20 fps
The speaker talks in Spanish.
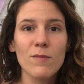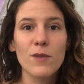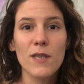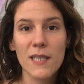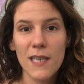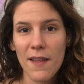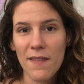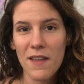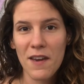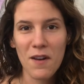
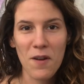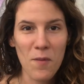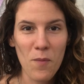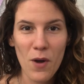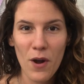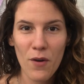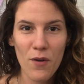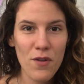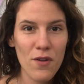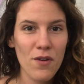puedes hacer
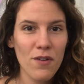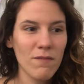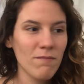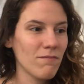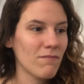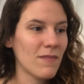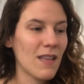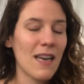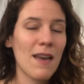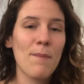como hago yo,
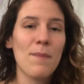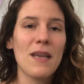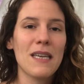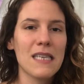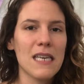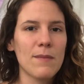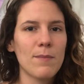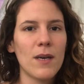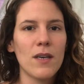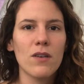te limpias
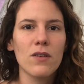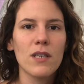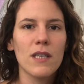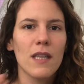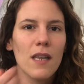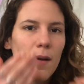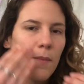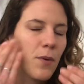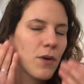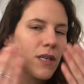las manos y
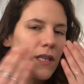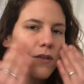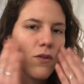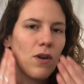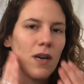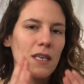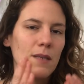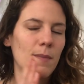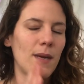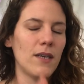te lo pones
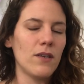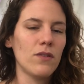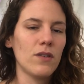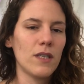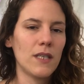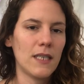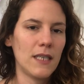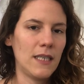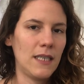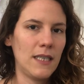con las
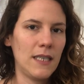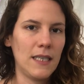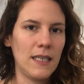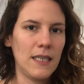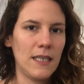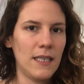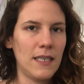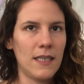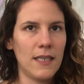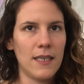manos
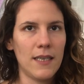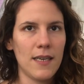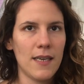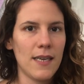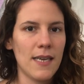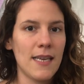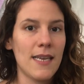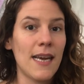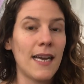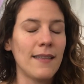y,
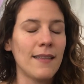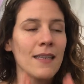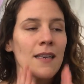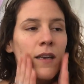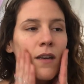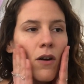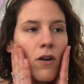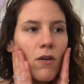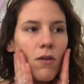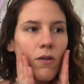
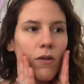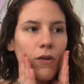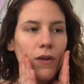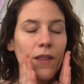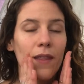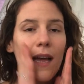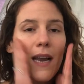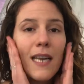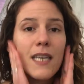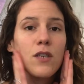Lo
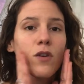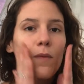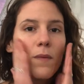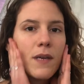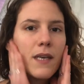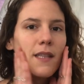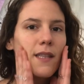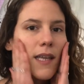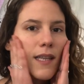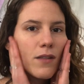ideal es
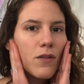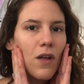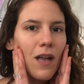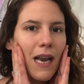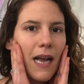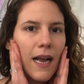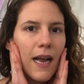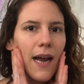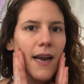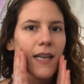cubrirte toda
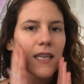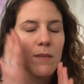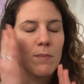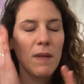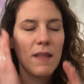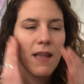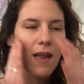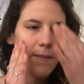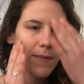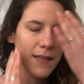la cara,
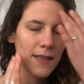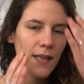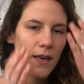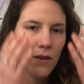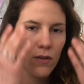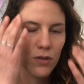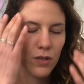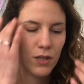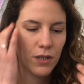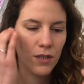especialmente
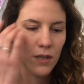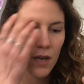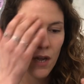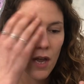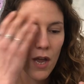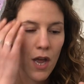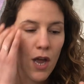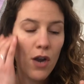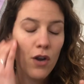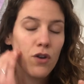los,
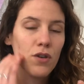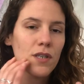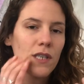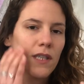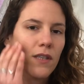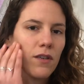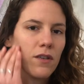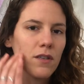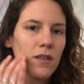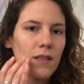los
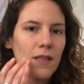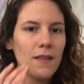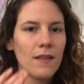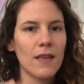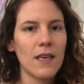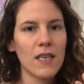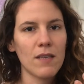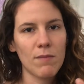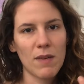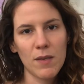sitios donde
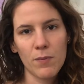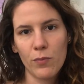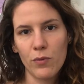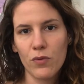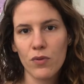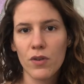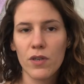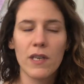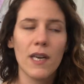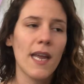tienes más
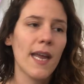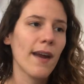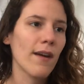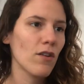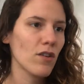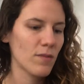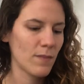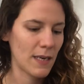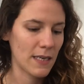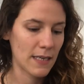puntos
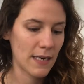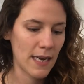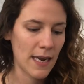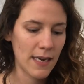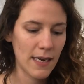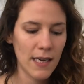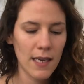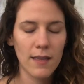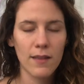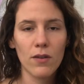negros, más
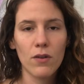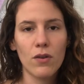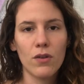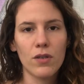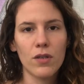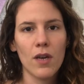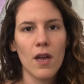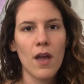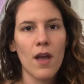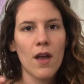
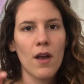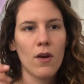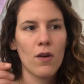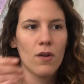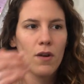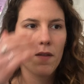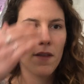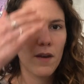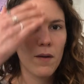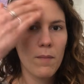granitos,
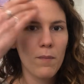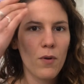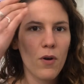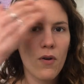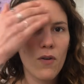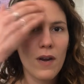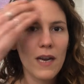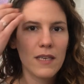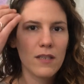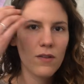conocer un
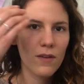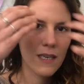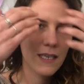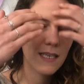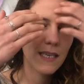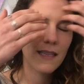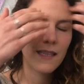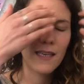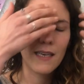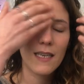poco las zonas
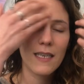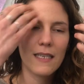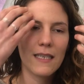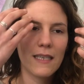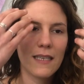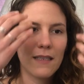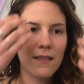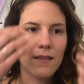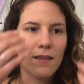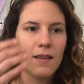que
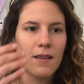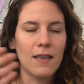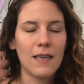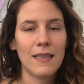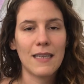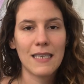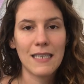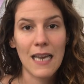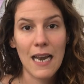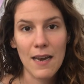tienes
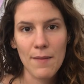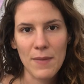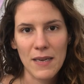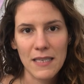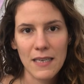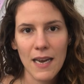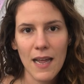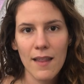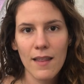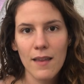que te sale
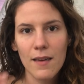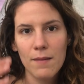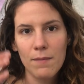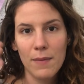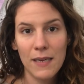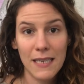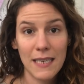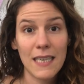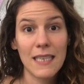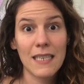más grasa,
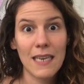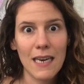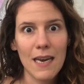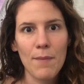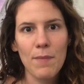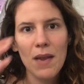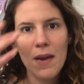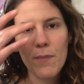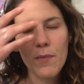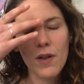más grasa en
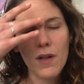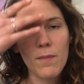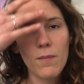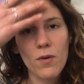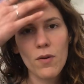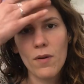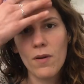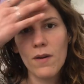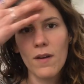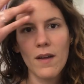la piel, por
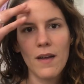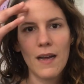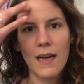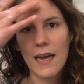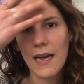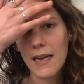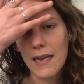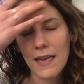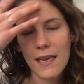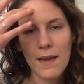ejemplo,
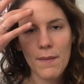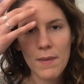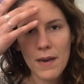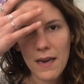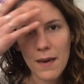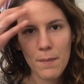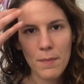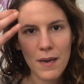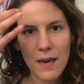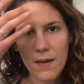aquí a mí
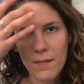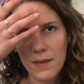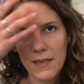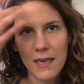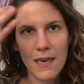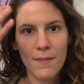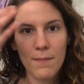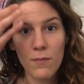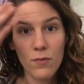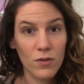en la piel me
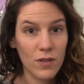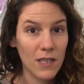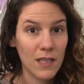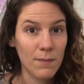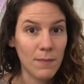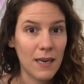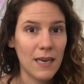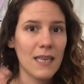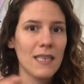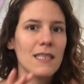sale
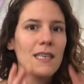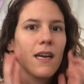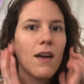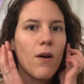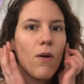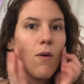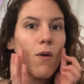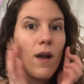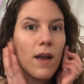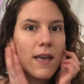muchísima grasa
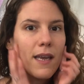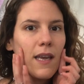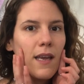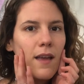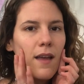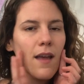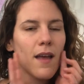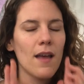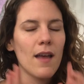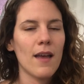o
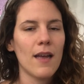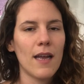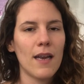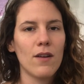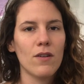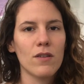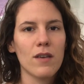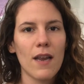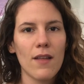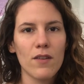aquí en
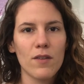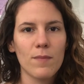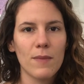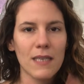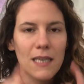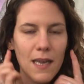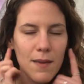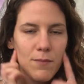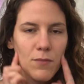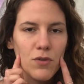los lados me
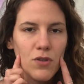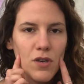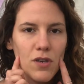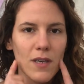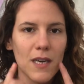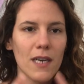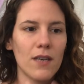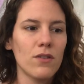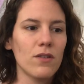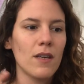salen muchos
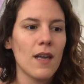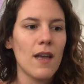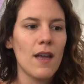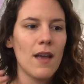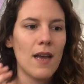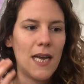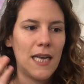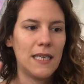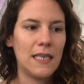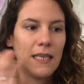granos,
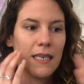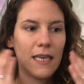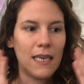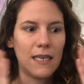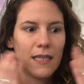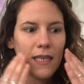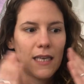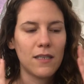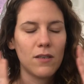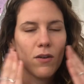así que
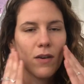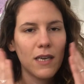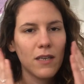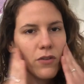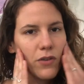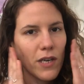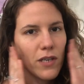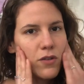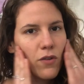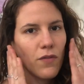estas son las
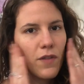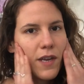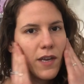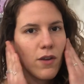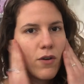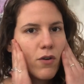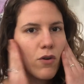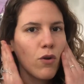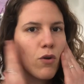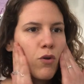zonas donde
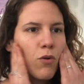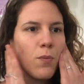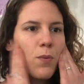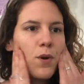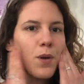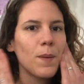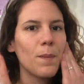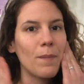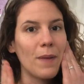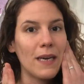yo lo
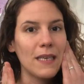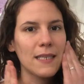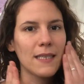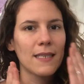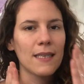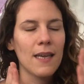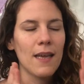cubro más.